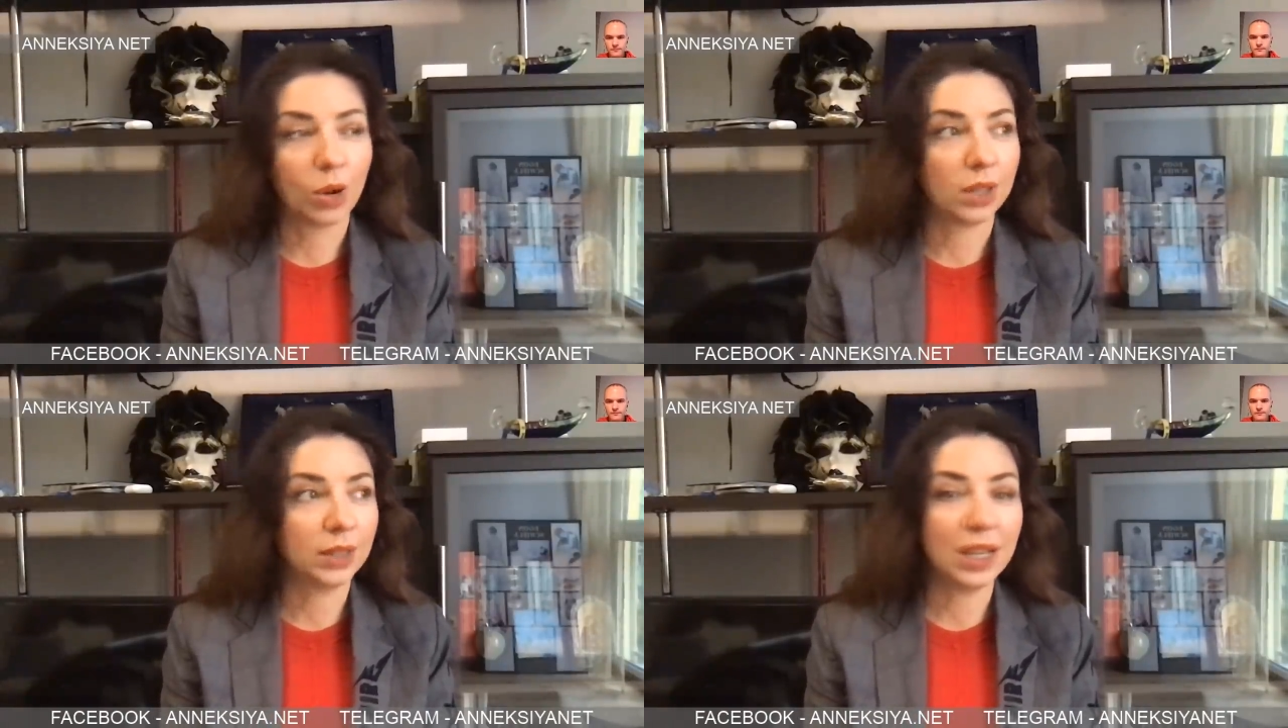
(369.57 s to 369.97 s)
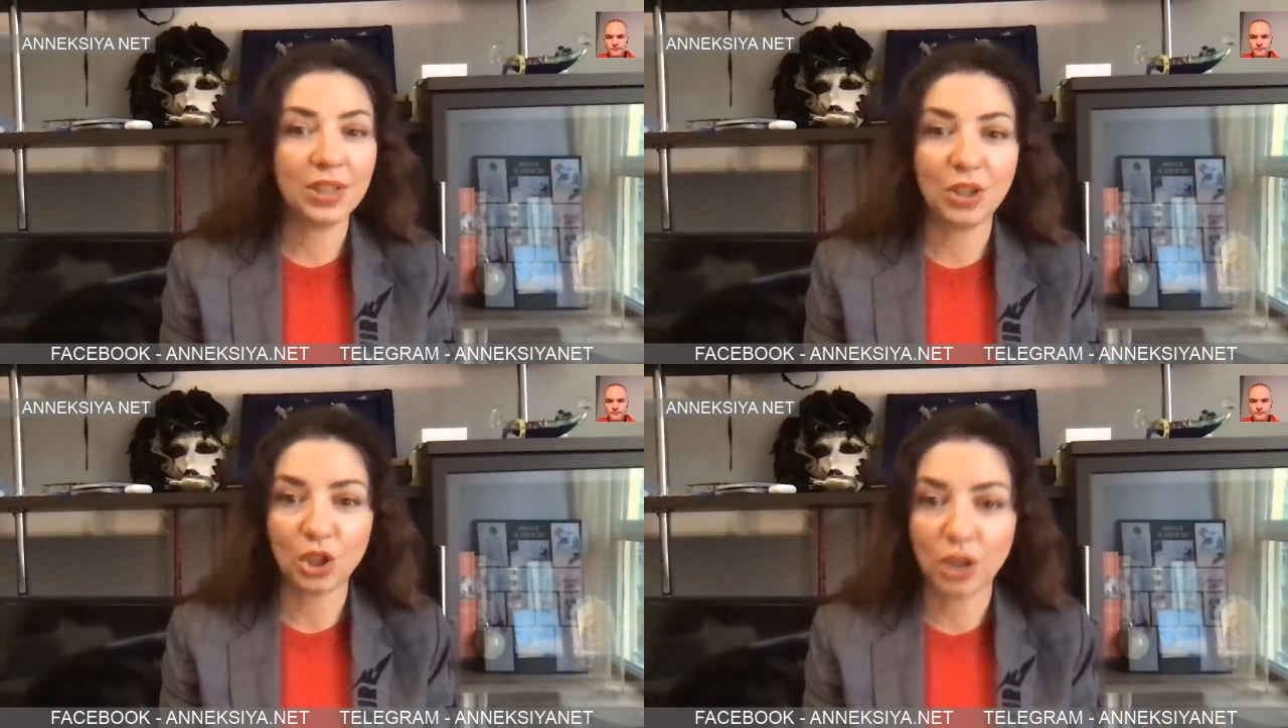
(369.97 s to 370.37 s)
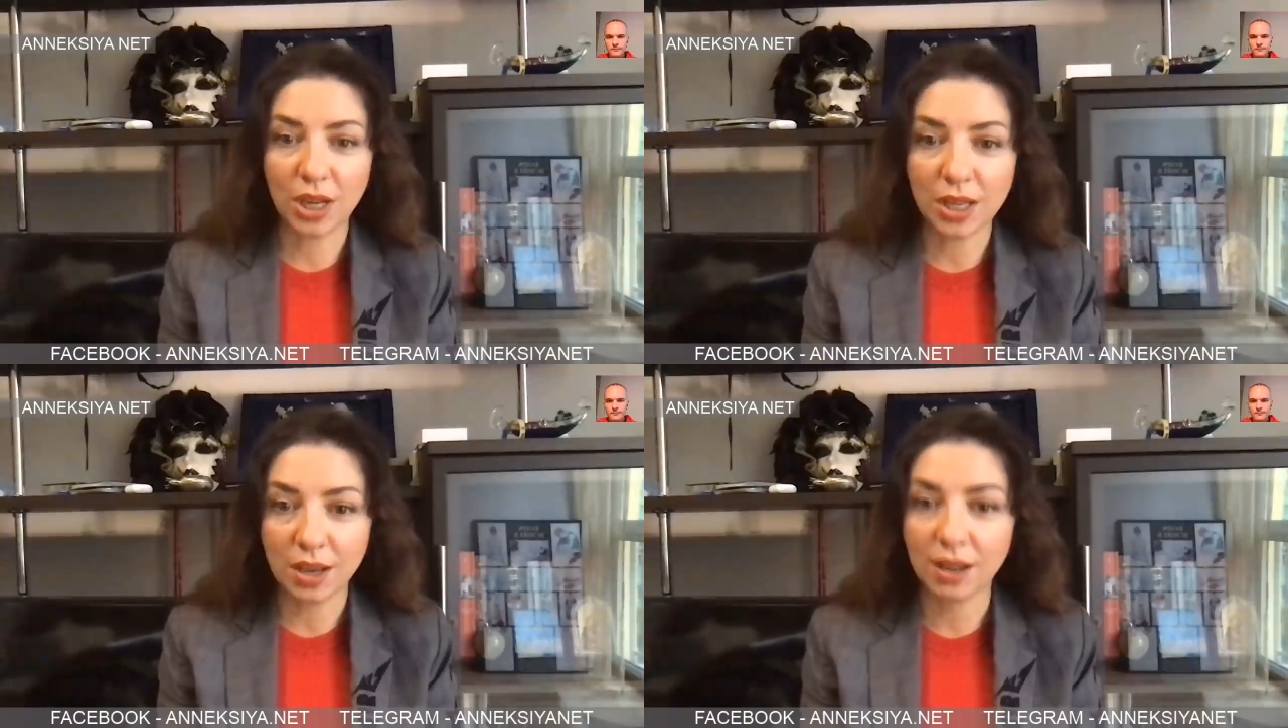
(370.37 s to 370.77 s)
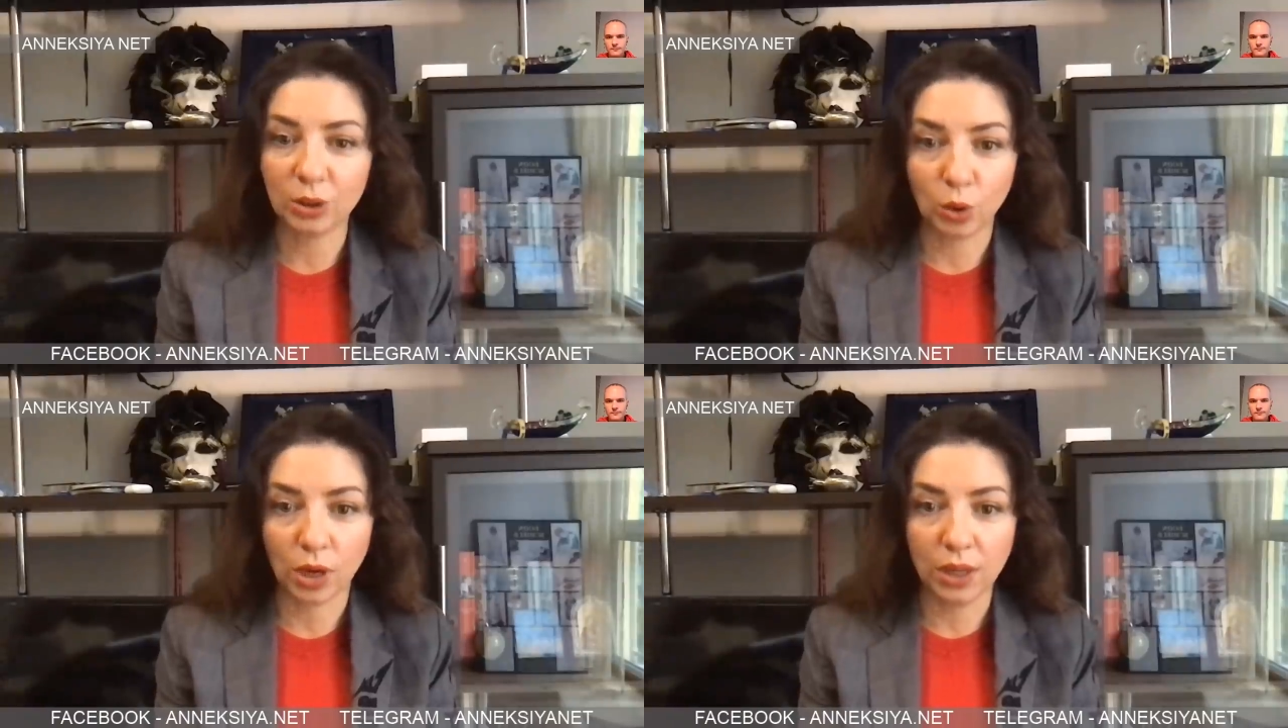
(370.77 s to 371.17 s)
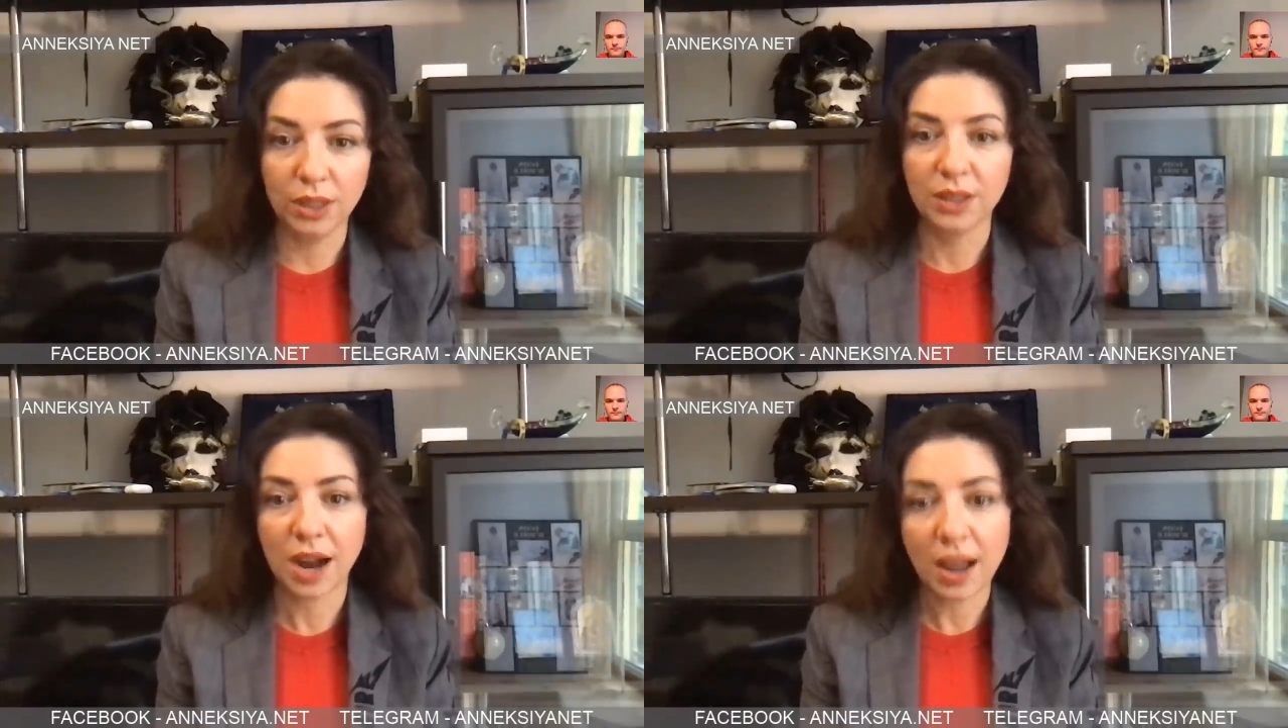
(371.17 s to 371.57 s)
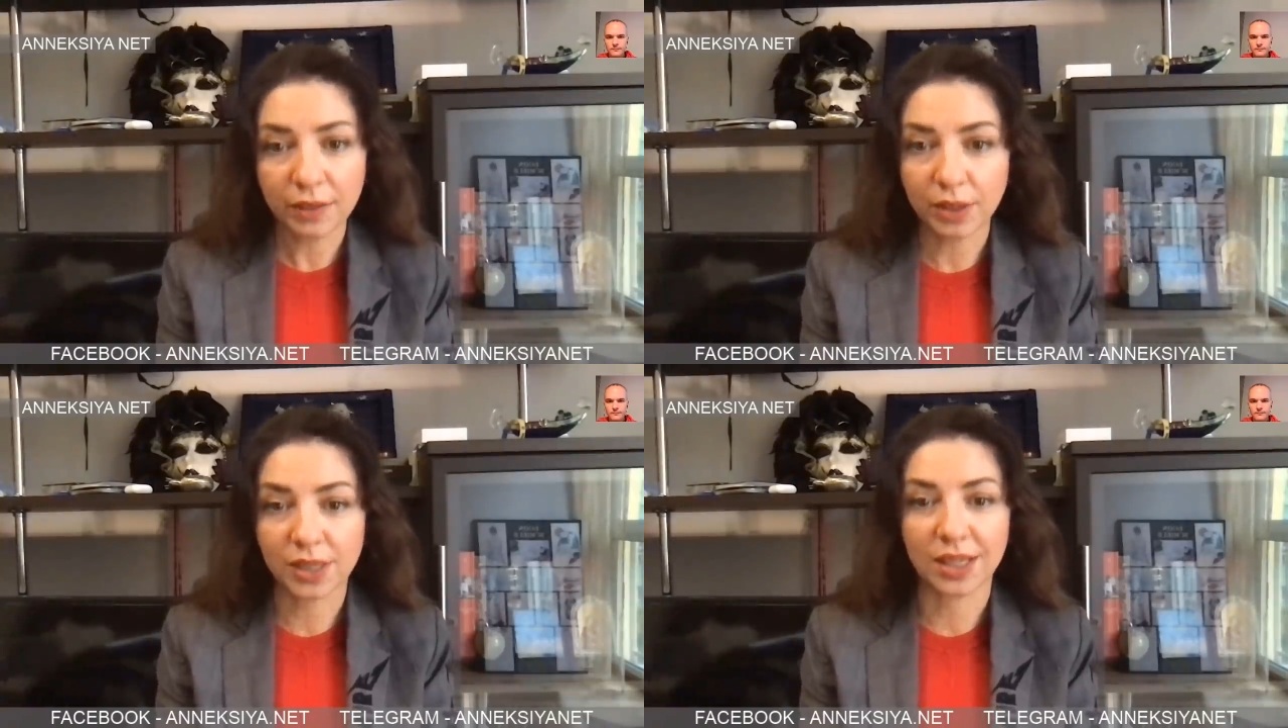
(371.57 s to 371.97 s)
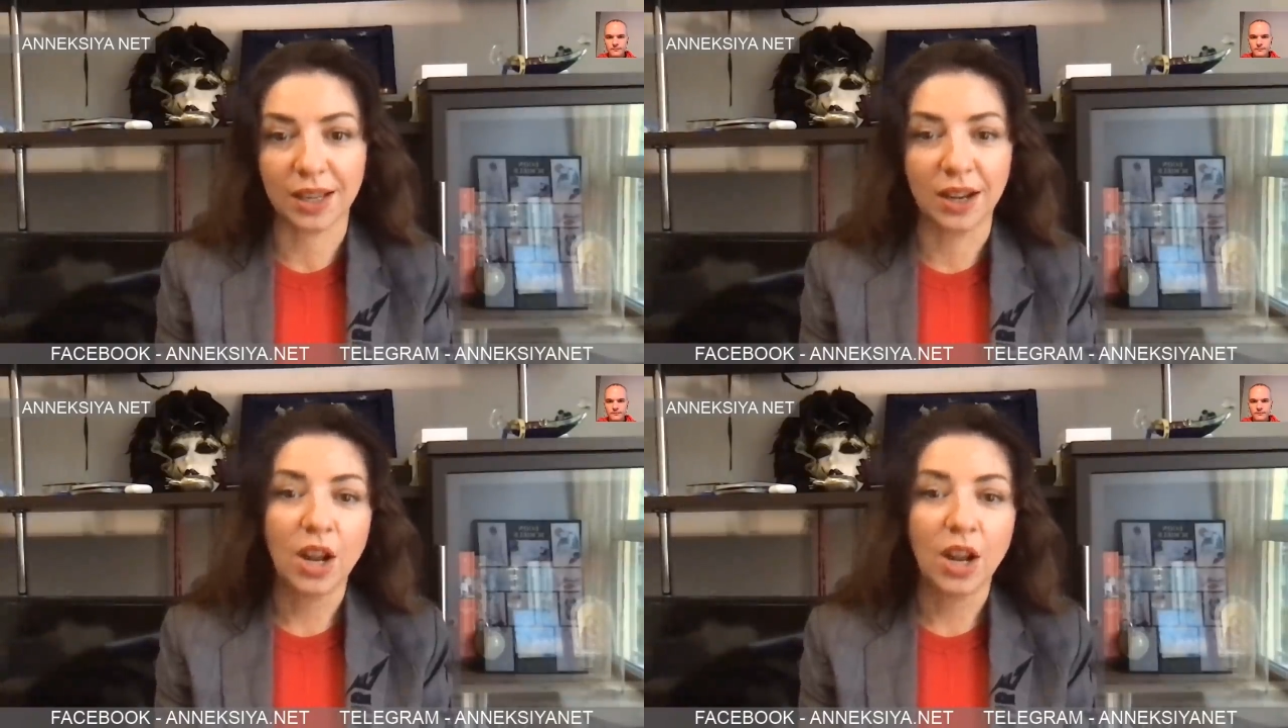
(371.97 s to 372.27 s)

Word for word: Когда есть решение, которое не нравится,